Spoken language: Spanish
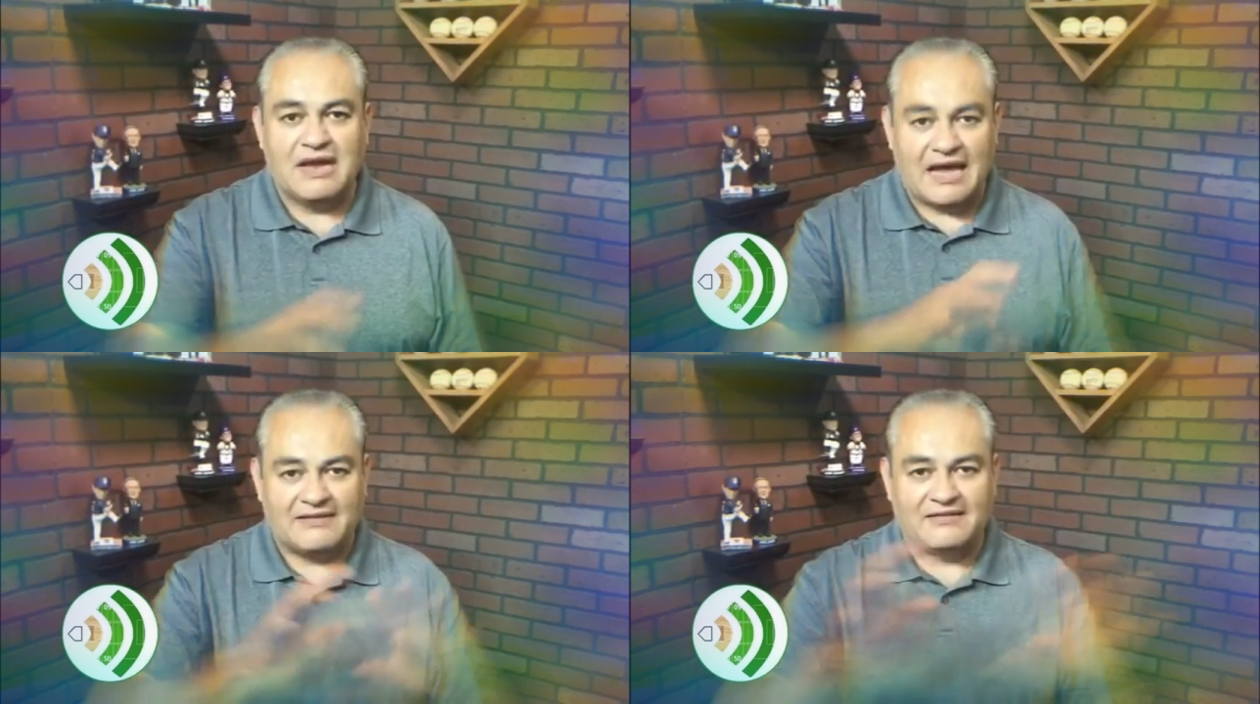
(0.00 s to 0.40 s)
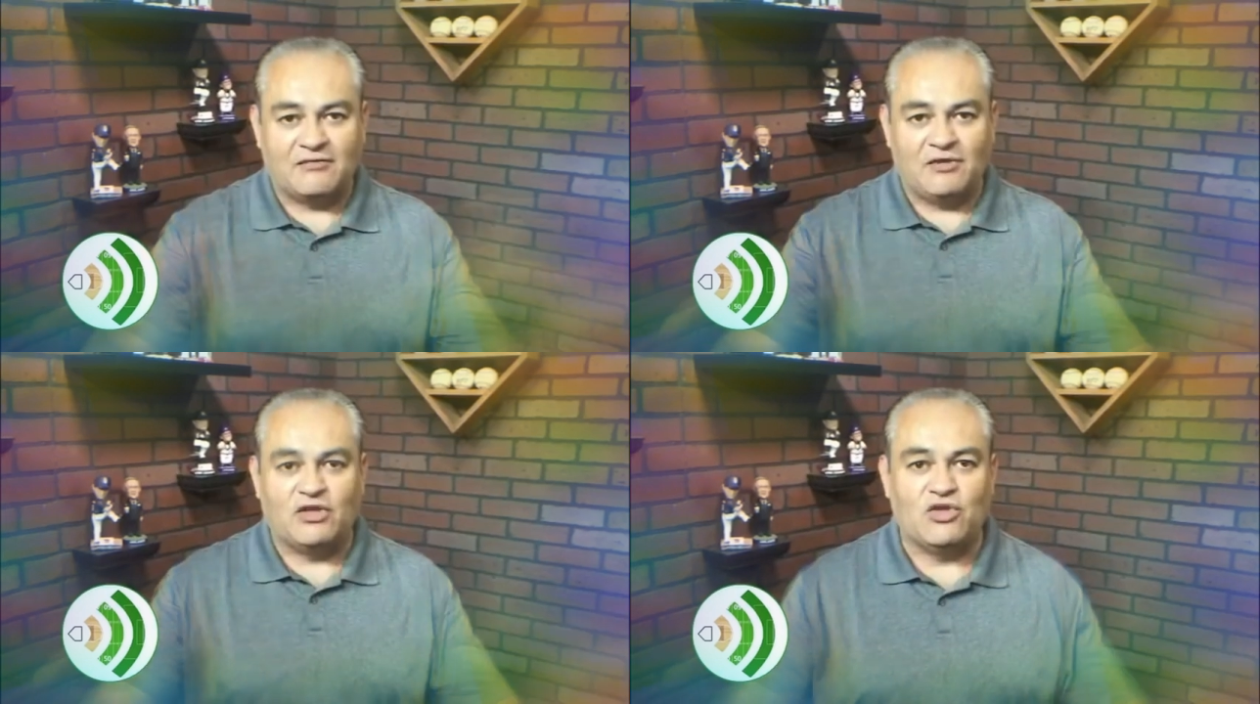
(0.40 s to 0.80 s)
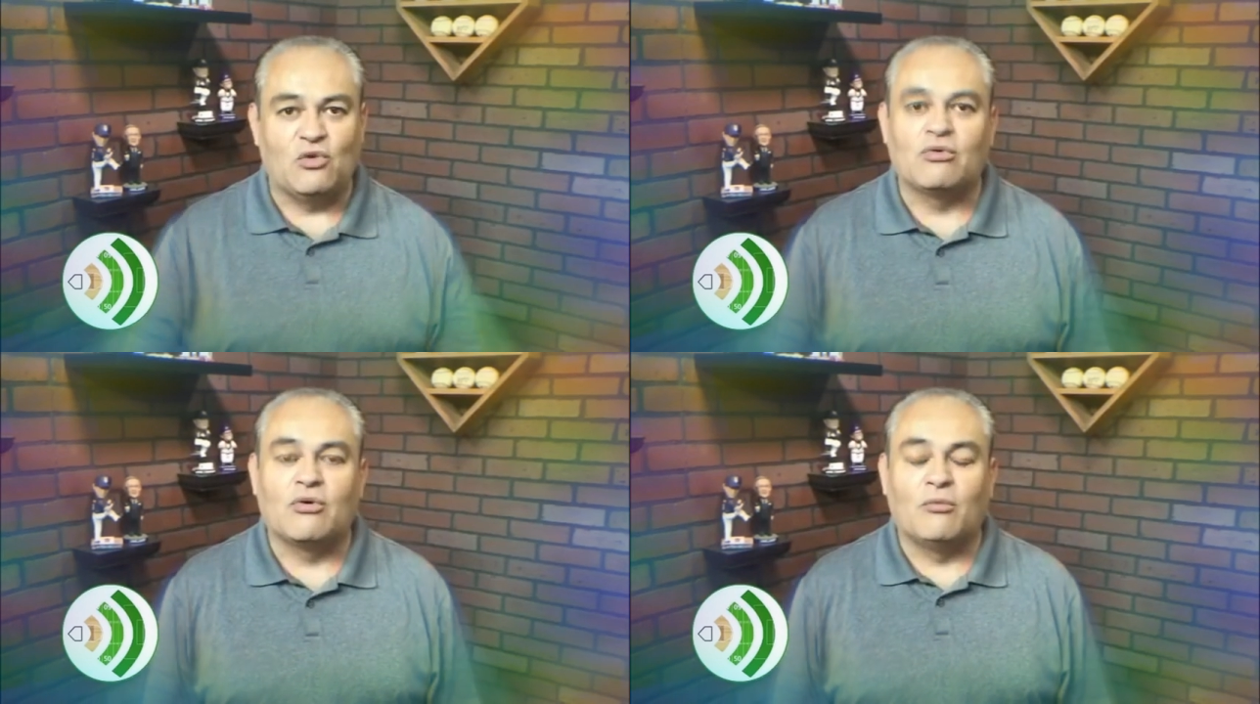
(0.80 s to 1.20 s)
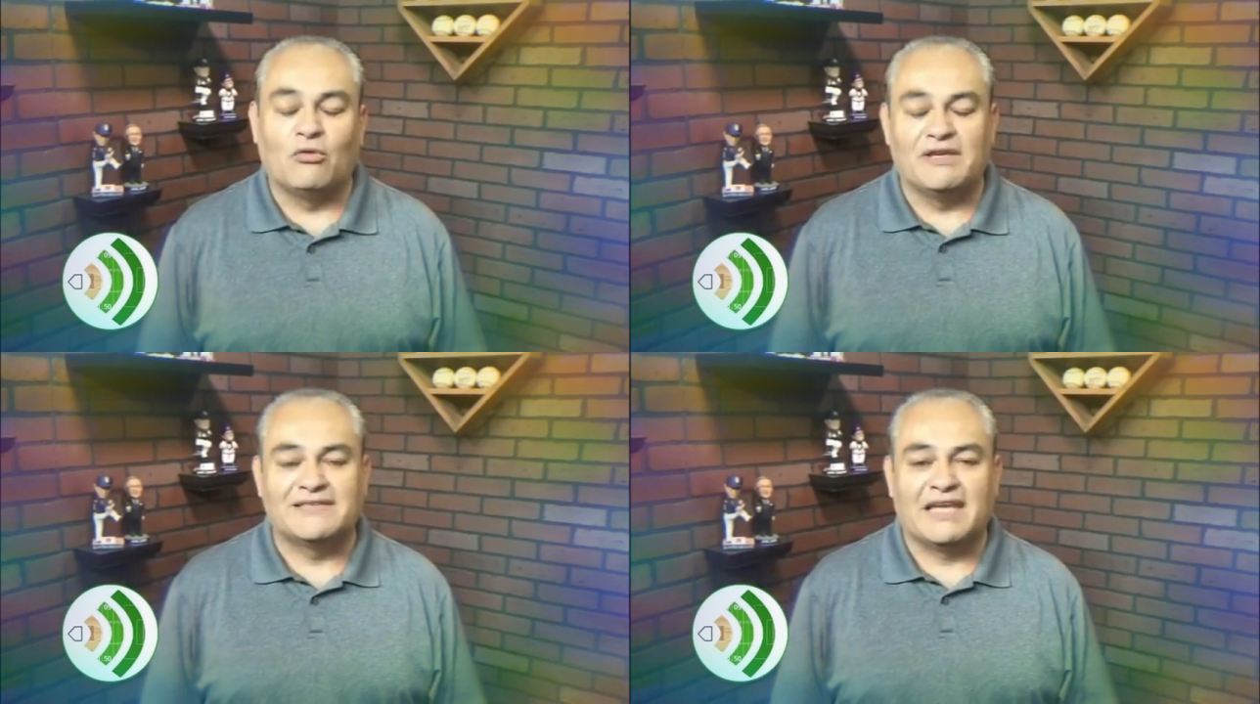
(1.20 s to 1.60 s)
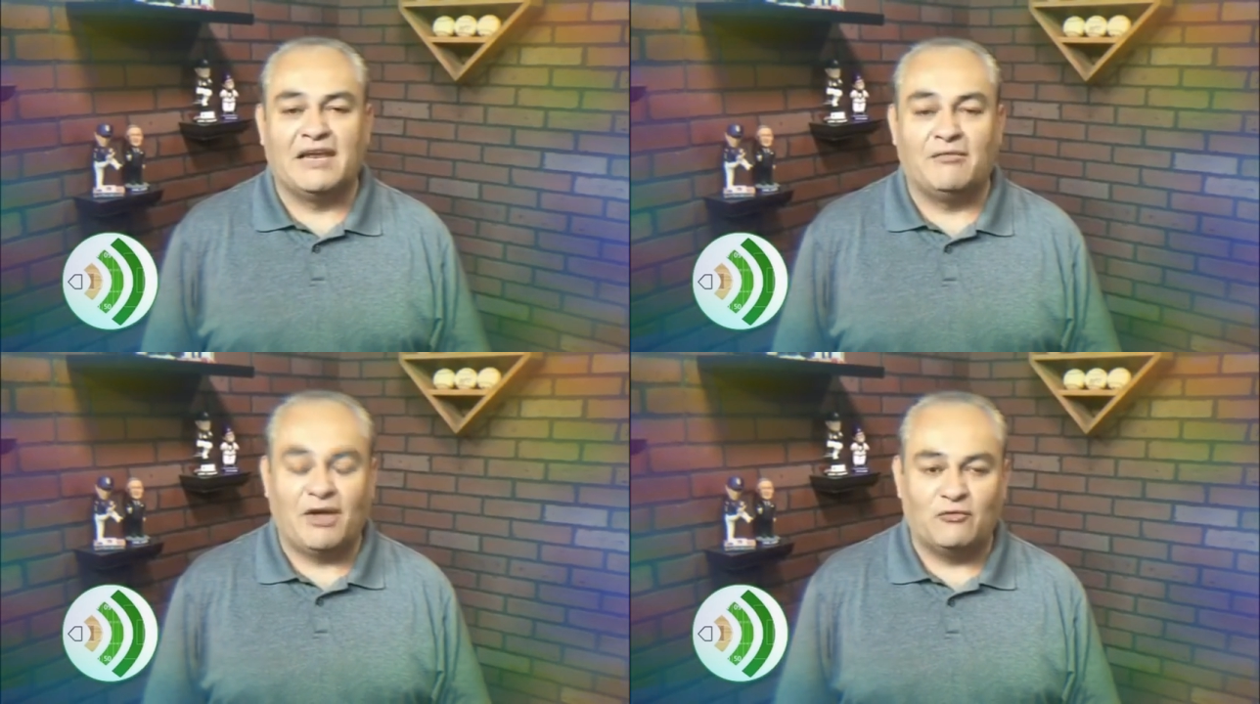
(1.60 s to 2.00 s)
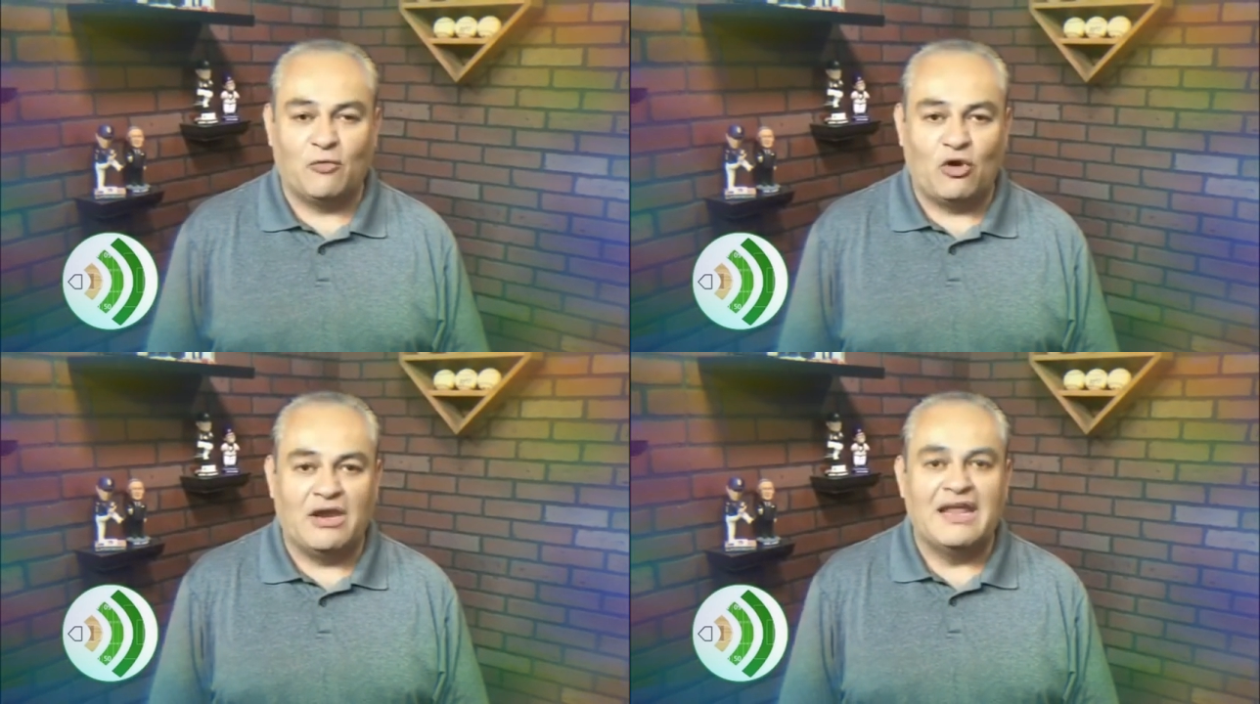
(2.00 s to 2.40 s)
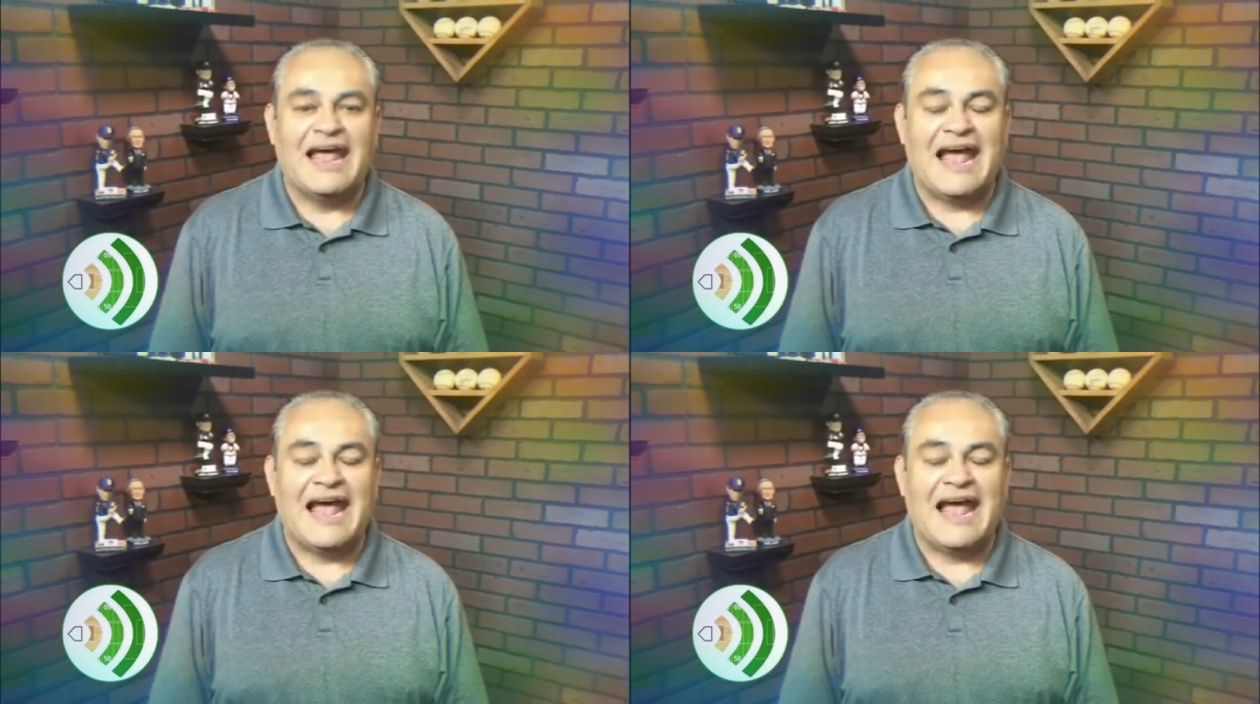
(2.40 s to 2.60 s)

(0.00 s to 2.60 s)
a este big show como lo es el béisbol